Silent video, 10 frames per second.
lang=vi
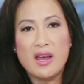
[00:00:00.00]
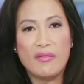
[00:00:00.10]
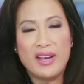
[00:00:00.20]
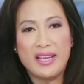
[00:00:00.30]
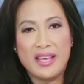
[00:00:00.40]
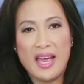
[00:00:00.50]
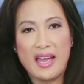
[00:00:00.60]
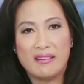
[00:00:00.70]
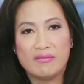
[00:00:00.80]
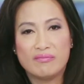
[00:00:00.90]
hợp với làn
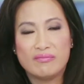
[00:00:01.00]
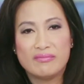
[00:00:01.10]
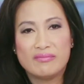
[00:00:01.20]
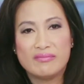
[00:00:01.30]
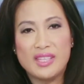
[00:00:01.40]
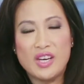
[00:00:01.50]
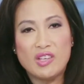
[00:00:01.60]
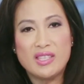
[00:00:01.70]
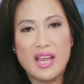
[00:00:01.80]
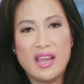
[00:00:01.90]
da thì
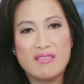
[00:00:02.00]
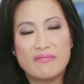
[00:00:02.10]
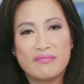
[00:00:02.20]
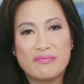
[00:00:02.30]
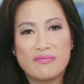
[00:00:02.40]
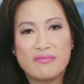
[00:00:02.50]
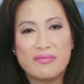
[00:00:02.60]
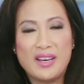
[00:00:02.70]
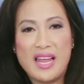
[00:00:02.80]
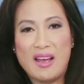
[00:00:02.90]
nó sẽ
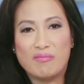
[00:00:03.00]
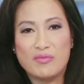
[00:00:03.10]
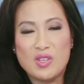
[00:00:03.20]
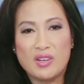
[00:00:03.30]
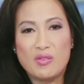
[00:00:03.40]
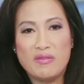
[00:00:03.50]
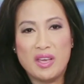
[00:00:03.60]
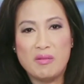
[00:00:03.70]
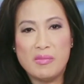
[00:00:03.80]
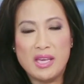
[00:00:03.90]
làm cho quý
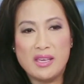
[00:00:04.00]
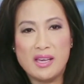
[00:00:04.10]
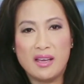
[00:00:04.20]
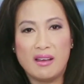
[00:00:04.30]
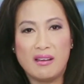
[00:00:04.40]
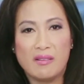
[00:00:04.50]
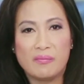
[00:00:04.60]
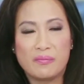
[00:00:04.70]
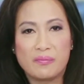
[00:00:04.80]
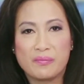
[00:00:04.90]
vị bị à,
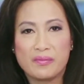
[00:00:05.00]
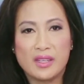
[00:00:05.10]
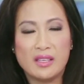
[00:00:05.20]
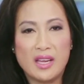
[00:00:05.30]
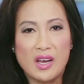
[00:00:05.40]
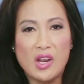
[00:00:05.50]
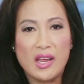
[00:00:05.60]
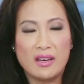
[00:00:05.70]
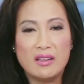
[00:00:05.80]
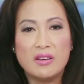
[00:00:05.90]
có thể nó
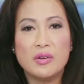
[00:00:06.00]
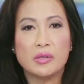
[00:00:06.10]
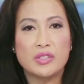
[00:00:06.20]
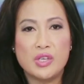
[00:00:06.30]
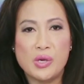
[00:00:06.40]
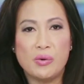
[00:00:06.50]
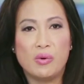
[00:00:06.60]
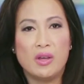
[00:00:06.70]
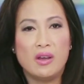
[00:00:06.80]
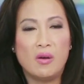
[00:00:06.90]
là đi ngược chiều
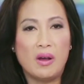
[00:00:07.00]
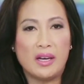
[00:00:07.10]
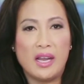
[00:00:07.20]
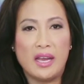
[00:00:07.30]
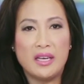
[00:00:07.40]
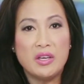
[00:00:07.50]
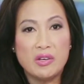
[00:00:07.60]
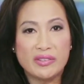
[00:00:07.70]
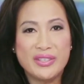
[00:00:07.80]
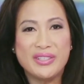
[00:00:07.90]
hoặc là đi
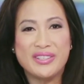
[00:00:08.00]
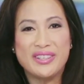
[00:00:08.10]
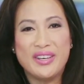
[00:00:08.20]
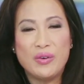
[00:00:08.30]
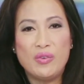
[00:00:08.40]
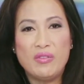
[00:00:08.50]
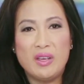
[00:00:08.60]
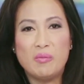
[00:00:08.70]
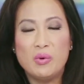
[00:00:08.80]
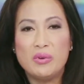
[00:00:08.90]
ngược đường quý
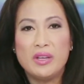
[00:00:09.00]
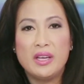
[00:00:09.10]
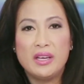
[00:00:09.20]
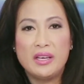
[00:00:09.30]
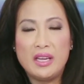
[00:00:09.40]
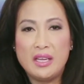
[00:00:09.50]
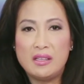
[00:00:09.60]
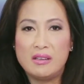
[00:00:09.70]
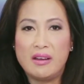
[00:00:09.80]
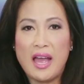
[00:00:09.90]
vị muốn đi
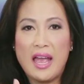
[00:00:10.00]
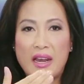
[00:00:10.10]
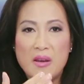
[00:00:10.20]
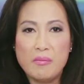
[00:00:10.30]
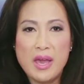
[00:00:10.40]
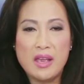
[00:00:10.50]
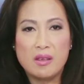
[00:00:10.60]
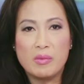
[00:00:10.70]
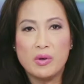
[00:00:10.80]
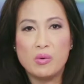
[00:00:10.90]
từ a đến b
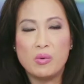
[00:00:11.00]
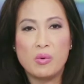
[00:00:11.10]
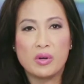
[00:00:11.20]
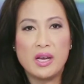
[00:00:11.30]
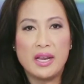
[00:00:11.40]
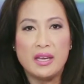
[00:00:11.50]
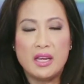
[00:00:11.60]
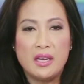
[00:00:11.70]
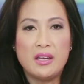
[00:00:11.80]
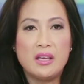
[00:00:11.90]
nhưng mà rốt cuộc nó lại
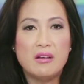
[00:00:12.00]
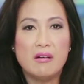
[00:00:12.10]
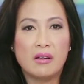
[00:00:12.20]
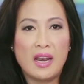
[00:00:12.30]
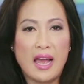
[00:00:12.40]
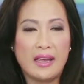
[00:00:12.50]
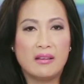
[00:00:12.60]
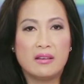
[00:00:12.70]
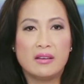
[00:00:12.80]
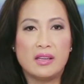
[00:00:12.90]
đi ngược lại
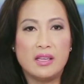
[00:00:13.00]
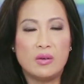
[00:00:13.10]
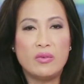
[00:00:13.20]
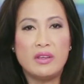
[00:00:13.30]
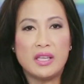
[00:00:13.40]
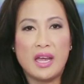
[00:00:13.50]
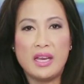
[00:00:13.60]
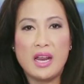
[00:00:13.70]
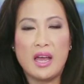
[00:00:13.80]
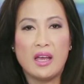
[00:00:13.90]
đó thì quý vị
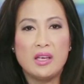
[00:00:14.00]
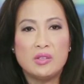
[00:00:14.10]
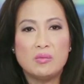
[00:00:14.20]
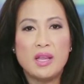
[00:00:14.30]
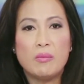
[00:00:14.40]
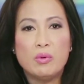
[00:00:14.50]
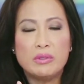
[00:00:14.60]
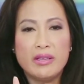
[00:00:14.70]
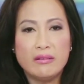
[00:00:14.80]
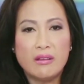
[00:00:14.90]
thấy là chúng ta muốn
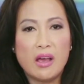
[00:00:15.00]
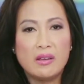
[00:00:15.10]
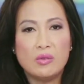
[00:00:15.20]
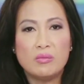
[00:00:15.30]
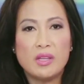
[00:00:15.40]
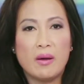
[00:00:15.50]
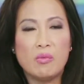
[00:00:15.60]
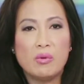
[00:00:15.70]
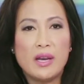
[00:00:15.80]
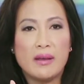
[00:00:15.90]
tiến tới chúng ta
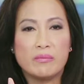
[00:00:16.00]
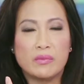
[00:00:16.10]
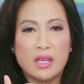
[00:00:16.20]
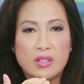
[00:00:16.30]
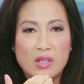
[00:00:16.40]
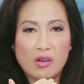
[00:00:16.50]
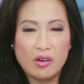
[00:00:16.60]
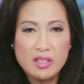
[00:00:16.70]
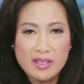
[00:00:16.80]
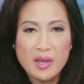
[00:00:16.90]
muốn làm cho
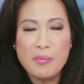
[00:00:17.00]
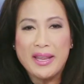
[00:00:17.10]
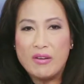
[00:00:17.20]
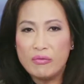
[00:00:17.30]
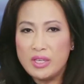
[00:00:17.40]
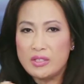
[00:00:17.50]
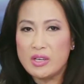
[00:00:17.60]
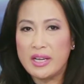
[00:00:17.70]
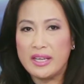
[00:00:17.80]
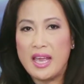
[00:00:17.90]
có những cái benefit
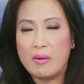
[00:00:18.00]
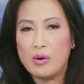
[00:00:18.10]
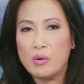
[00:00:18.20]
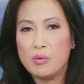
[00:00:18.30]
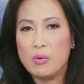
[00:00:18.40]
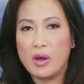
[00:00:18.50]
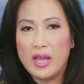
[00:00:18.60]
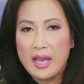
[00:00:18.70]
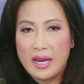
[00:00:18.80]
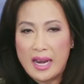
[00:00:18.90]
cho làn da mà rốt cuộc
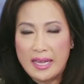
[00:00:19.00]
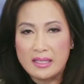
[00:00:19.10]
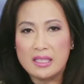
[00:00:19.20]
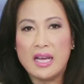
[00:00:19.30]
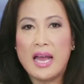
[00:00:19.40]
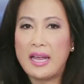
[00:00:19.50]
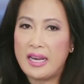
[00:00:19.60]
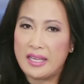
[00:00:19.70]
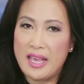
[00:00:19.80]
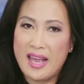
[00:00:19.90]
lại tự hại
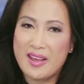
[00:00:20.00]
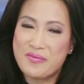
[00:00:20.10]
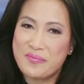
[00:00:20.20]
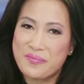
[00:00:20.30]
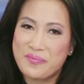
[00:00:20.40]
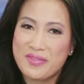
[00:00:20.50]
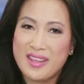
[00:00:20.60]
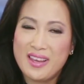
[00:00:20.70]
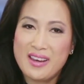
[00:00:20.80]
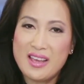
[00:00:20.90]
làn da
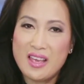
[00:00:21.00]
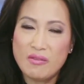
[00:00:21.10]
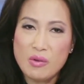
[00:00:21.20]
đề nghị